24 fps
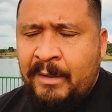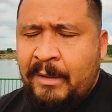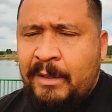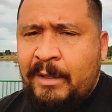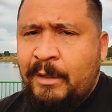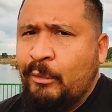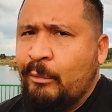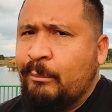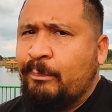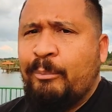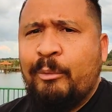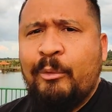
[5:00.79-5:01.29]
E
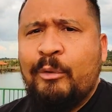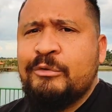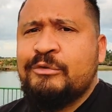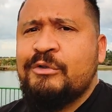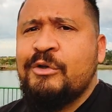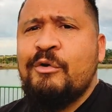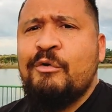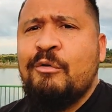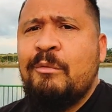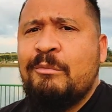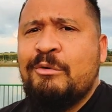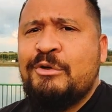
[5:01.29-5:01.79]
num posto
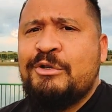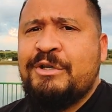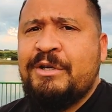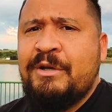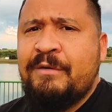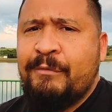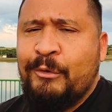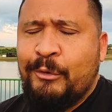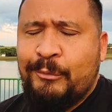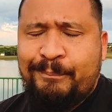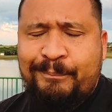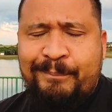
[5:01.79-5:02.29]
de
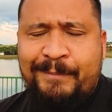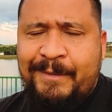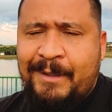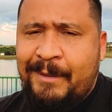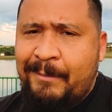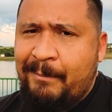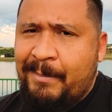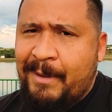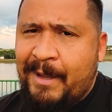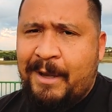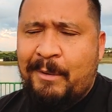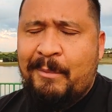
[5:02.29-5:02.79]
combustível
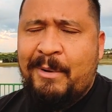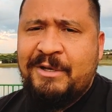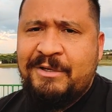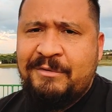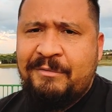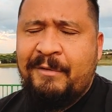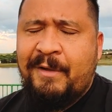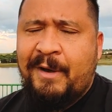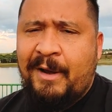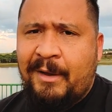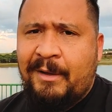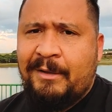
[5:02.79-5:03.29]
também não é
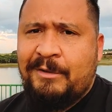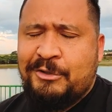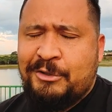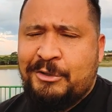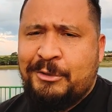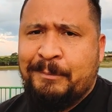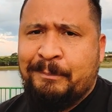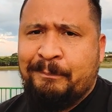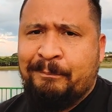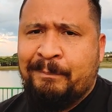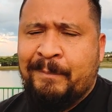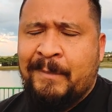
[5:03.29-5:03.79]
diferente.